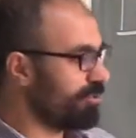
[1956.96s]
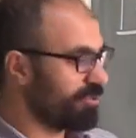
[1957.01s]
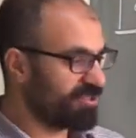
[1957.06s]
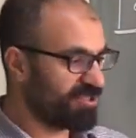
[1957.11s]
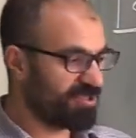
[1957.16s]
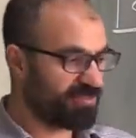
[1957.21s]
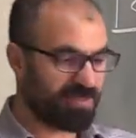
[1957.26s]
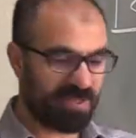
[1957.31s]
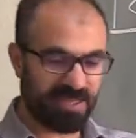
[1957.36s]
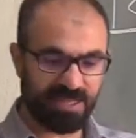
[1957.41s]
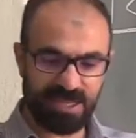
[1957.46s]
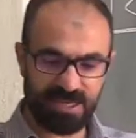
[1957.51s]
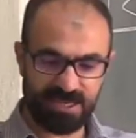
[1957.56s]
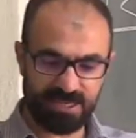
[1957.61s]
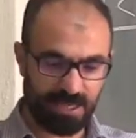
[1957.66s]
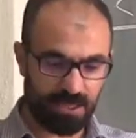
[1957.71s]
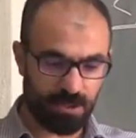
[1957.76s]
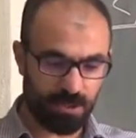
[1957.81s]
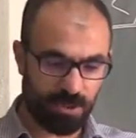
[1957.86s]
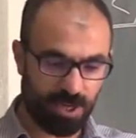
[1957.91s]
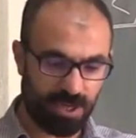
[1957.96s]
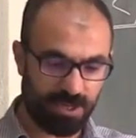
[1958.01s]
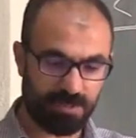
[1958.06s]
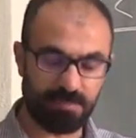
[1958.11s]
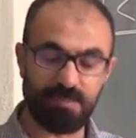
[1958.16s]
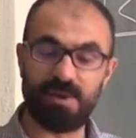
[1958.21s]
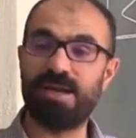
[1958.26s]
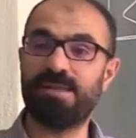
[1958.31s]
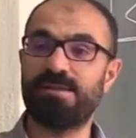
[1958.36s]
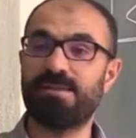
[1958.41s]
spinleri de yukarı
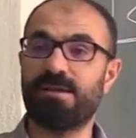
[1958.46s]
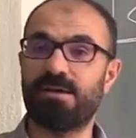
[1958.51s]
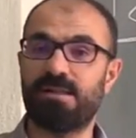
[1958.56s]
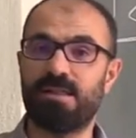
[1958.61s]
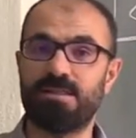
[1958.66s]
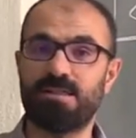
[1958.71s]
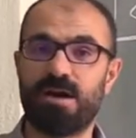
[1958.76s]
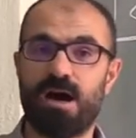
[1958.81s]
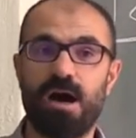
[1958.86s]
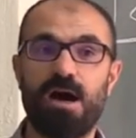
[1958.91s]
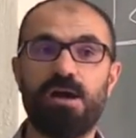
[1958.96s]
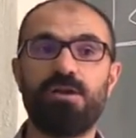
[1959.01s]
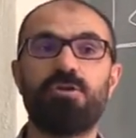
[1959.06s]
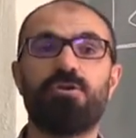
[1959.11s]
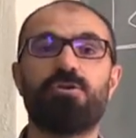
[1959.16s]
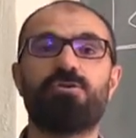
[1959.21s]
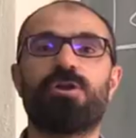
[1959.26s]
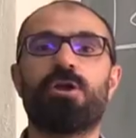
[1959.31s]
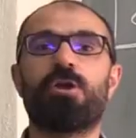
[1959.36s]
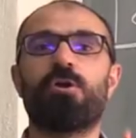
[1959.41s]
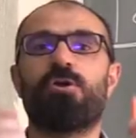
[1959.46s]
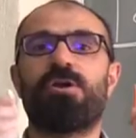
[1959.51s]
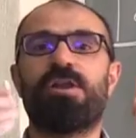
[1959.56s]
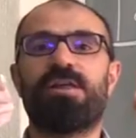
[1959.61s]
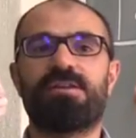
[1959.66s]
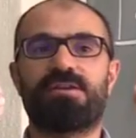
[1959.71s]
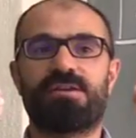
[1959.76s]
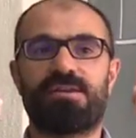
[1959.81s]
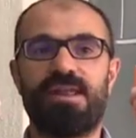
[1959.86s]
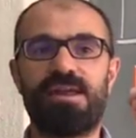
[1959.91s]
manyetik alanla aynı yönde
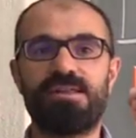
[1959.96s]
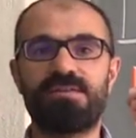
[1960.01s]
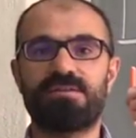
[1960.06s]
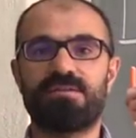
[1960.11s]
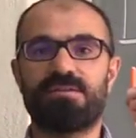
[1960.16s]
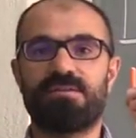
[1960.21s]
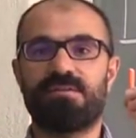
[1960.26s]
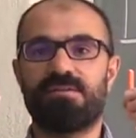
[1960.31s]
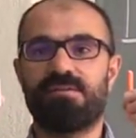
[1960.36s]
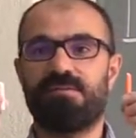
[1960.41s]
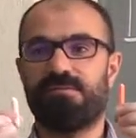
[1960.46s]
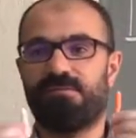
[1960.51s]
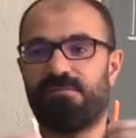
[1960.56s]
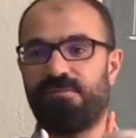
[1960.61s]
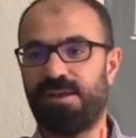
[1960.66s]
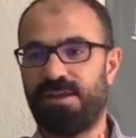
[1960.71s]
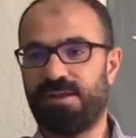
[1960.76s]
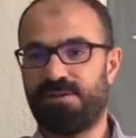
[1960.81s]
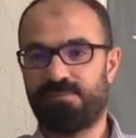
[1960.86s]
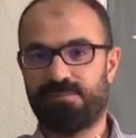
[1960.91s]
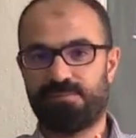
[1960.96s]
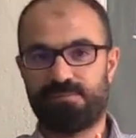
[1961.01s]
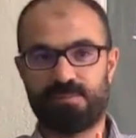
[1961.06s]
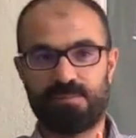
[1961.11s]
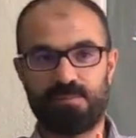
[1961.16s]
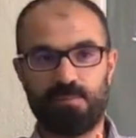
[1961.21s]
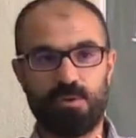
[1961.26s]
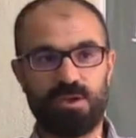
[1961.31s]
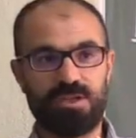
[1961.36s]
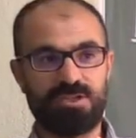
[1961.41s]
yönlenirler. Ve
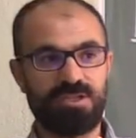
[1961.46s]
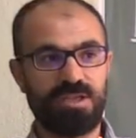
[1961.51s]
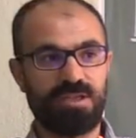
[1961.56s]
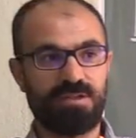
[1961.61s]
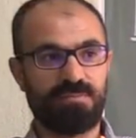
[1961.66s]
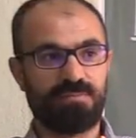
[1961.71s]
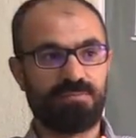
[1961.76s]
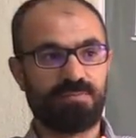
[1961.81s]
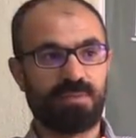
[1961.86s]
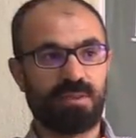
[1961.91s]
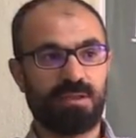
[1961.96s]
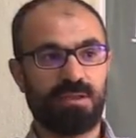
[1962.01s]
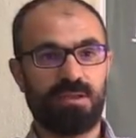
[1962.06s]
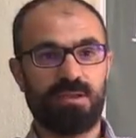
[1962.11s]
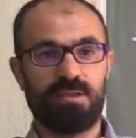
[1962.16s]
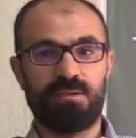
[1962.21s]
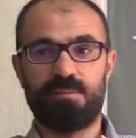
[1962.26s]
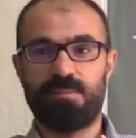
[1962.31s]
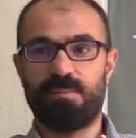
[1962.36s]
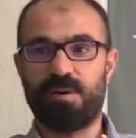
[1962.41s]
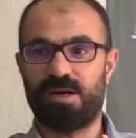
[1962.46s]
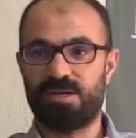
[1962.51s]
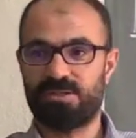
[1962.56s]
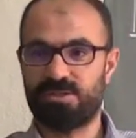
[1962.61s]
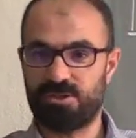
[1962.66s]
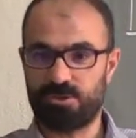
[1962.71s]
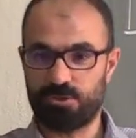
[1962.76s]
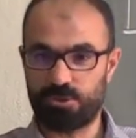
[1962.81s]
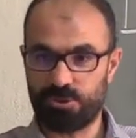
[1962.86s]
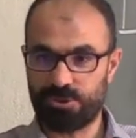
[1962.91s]
böylece
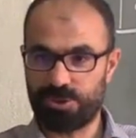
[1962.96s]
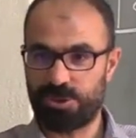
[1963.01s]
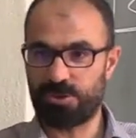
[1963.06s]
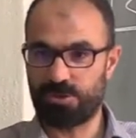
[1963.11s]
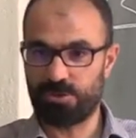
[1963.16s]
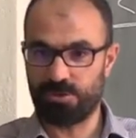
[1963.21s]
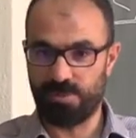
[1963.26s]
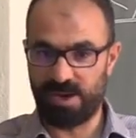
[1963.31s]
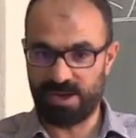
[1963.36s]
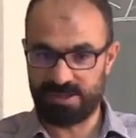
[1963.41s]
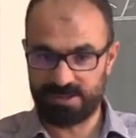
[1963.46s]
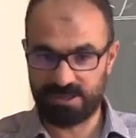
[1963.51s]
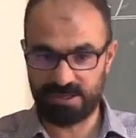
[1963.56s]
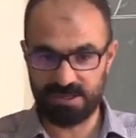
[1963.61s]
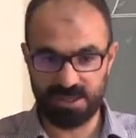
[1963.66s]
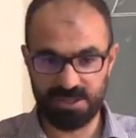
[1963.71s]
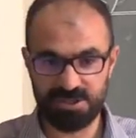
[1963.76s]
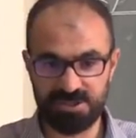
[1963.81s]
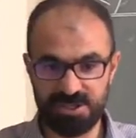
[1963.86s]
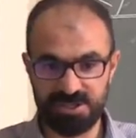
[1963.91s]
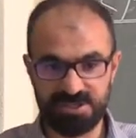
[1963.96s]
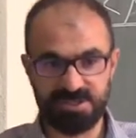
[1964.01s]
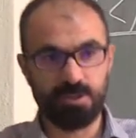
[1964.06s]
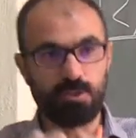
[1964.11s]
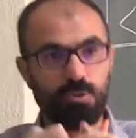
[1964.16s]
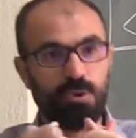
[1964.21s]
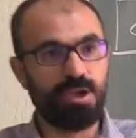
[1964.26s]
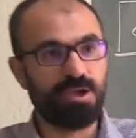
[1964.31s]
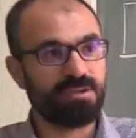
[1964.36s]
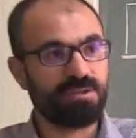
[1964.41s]
parça döteronu manyetik alan içerisine
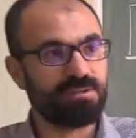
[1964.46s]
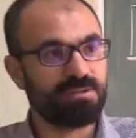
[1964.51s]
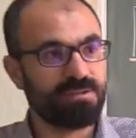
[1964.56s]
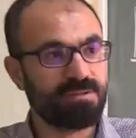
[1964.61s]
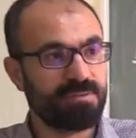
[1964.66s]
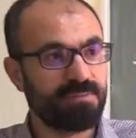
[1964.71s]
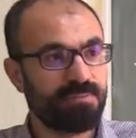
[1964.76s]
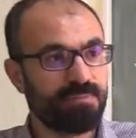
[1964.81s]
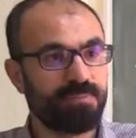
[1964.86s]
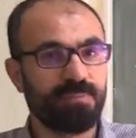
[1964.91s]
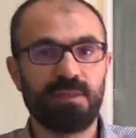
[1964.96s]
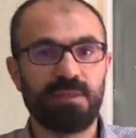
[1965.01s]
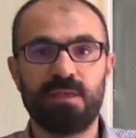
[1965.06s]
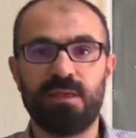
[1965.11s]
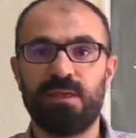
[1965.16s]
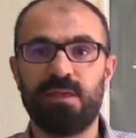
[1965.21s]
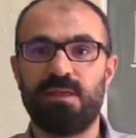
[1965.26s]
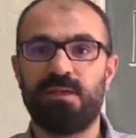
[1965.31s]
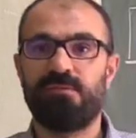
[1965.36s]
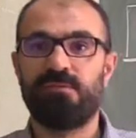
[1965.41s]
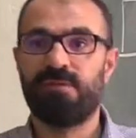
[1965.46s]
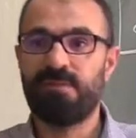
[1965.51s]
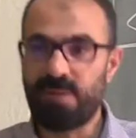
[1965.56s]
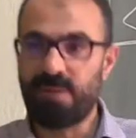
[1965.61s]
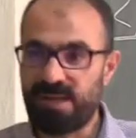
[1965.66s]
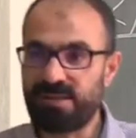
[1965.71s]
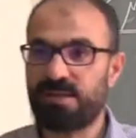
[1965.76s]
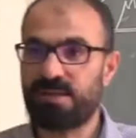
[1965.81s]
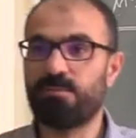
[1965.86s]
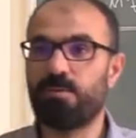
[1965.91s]
koyarız. Ve
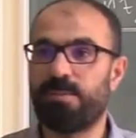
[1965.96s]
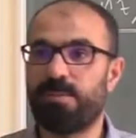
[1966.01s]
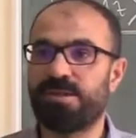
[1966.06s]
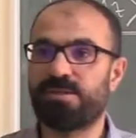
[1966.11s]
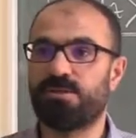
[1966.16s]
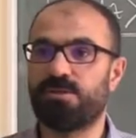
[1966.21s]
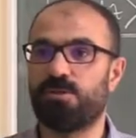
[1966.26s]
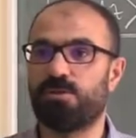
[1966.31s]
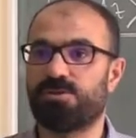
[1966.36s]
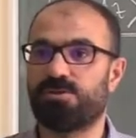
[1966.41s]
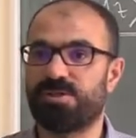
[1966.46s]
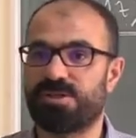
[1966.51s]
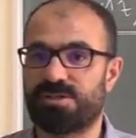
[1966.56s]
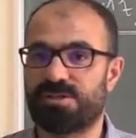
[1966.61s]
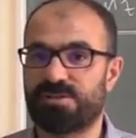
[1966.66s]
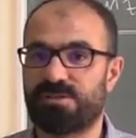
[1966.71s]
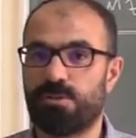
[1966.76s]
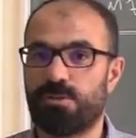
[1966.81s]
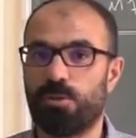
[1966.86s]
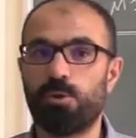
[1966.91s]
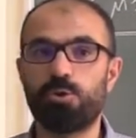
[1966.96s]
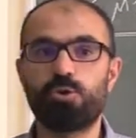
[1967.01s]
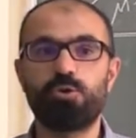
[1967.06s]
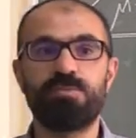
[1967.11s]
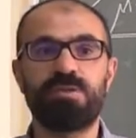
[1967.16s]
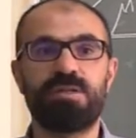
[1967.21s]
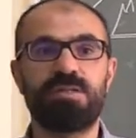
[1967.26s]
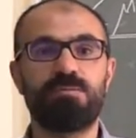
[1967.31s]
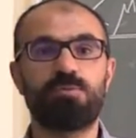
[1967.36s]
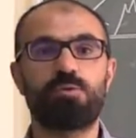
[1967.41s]
manyetik momentini ölçeriz. Ölçüm
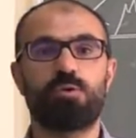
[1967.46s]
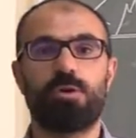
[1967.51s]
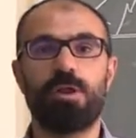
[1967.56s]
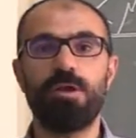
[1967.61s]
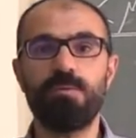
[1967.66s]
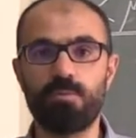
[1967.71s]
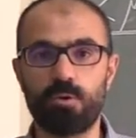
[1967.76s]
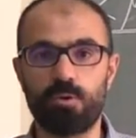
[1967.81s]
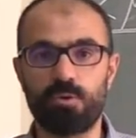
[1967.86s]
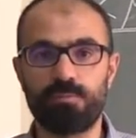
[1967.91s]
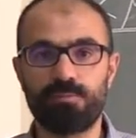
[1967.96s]
dediğimiz olay bu.